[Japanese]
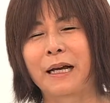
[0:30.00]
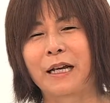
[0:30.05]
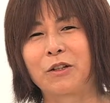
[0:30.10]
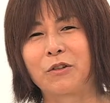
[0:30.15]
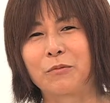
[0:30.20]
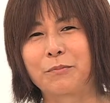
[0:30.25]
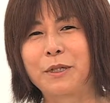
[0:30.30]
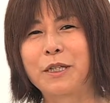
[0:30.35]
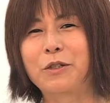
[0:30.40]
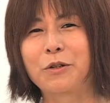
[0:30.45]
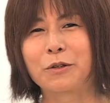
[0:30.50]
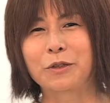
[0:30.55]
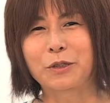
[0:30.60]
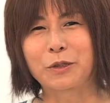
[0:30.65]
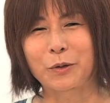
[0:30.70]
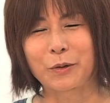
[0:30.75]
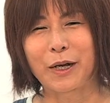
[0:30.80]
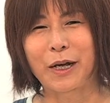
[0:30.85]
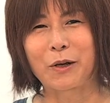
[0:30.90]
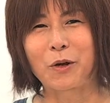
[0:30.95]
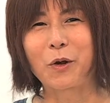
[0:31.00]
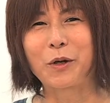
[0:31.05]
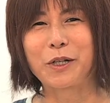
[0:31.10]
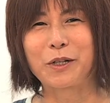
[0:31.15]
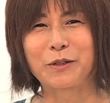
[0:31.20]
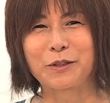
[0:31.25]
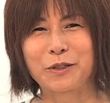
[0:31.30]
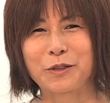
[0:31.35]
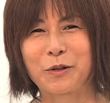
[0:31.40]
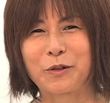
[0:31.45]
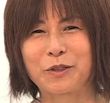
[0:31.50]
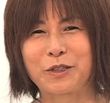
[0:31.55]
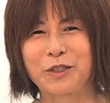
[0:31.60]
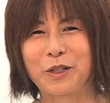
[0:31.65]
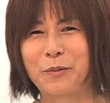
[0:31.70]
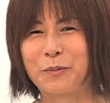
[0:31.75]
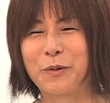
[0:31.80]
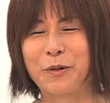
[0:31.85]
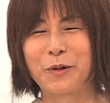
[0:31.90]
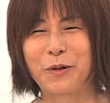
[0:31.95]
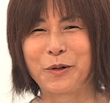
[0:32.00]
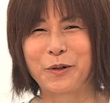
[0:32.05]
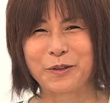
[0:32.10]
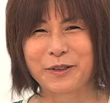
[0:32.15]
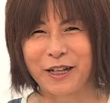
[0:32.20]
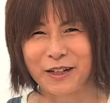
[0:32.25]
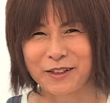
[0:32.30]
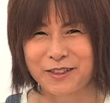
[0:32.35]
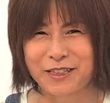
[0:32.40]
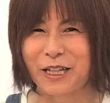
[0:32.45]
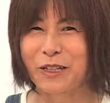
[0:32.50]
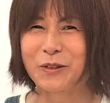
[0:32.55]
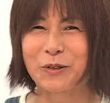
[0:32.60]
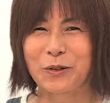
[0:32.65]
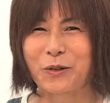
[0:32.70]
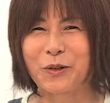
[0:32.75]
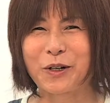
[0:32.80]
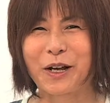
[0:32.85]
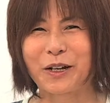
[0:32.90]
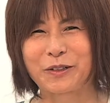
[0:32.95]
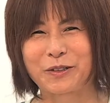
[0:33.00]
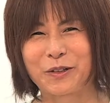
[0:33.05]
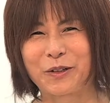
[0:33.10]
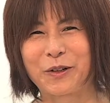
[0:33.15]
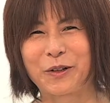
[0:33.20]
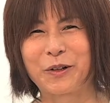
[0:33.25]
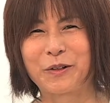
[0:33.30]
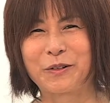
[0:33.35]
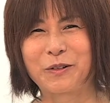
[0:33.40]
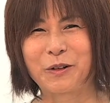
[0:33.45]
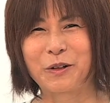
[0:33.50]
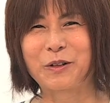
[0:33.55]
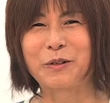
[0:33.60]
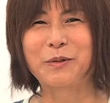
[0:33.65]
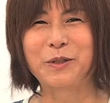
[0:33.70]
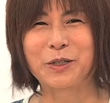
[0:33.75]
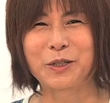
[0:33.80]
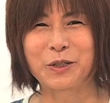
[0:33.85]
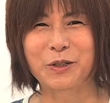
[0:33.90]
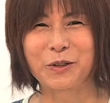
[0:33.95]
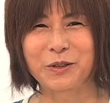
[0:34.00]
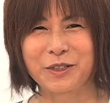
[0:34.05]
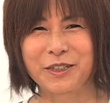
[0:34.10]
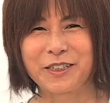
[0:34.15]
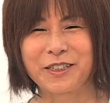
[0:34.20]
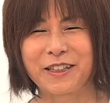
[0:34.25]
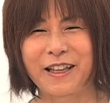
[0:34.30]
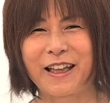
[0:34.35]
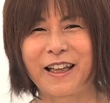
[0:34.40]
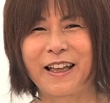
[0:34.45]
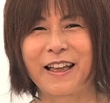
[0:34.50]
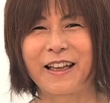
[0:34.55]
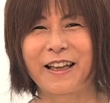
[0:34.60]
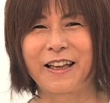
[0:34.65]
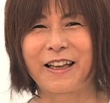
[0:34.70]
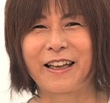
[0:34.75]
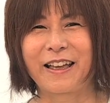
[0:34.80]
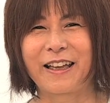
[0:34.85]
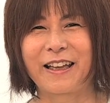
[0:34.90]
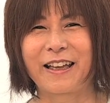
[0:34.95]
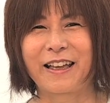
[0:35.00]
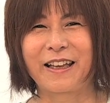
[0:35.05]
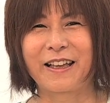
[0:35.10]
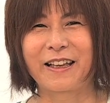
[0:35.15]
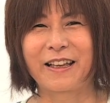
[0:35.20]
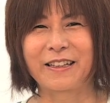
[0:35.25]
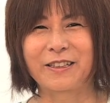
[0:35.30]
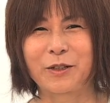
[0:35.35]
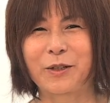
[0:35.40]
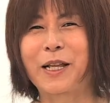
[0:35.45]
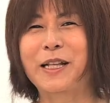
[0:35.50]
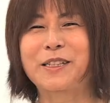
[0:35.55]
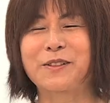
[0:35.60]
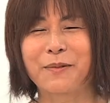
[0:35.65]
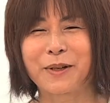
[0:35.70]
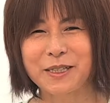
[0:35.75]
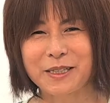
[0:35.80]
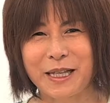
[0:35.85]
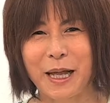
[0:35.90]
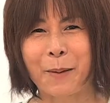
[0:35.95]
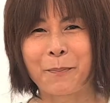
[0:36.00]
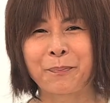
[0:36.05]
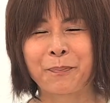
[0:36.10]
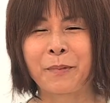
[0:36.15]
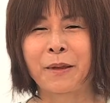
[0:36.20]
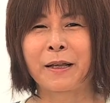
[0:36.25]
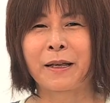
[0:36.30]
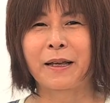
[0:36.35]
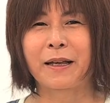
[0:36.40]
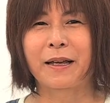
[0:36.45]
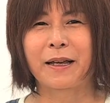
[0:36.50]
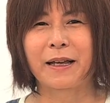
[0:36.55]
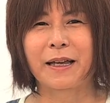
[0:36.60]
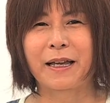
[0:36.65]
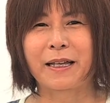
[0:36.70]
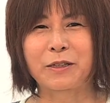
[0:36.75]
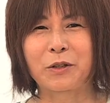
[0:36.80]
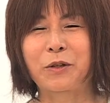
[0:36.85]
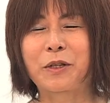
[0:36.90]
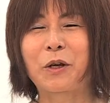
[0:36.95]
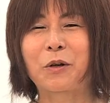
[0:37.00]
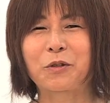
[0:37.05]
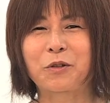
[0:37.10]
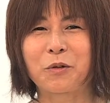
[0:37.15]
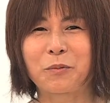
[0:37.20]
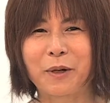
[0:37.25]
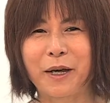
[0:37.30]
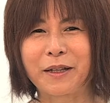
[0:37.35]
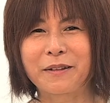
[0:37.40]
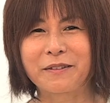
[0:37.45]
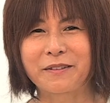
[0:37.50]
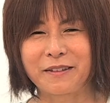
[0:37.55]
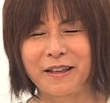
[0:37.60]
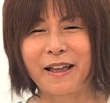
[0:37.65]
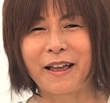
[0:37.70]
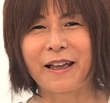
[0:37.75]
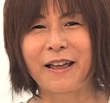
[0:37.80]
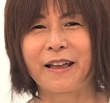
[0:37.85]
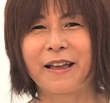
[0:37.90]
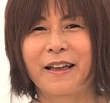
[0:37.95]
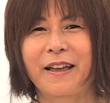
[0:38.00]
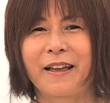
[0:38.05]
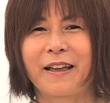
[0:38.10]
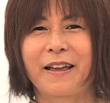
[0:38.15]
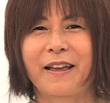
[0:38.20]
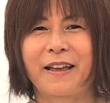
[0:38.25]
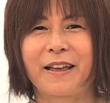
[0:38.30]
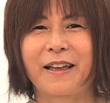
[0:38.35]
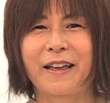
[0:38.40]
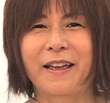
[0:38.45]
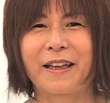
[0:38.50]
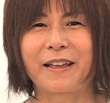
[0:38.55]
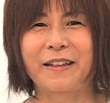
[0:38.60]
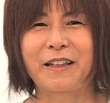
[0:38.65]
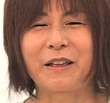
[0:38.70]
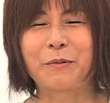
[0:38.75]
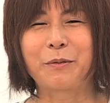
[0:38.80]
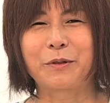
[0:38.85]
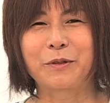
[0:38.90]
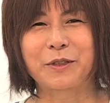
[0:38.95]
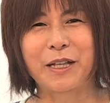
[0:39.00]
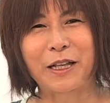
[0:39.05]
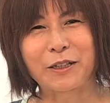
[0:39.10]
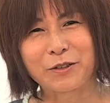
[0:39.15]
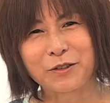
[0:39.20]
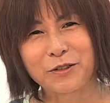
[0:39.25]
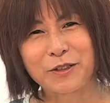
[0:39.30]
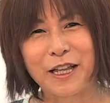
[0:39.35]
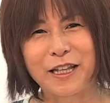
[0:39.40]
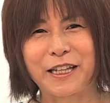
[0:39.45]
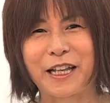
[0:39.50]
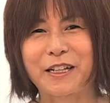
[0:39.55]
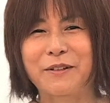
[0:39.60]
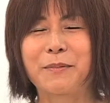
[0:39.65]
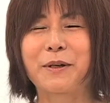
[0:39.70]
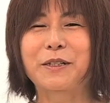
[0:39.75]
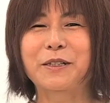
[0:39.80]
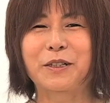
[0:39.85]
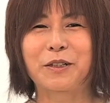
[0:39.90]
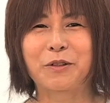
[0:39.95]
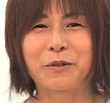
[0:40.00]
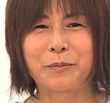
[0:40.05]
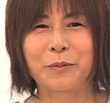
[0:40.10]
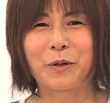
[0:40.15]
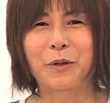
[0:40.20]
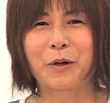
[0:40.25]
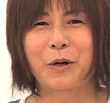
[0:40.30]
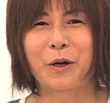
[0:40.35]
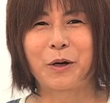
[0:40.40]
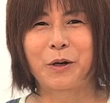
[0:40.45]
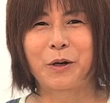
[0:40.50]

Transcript: のビートルズとかローリング・ストーンズのもうたくさんの洋楽をロックミュージックを聴いて、えー、育ちました、えー、そんなこともあって、えー、デビュー30年になりますけども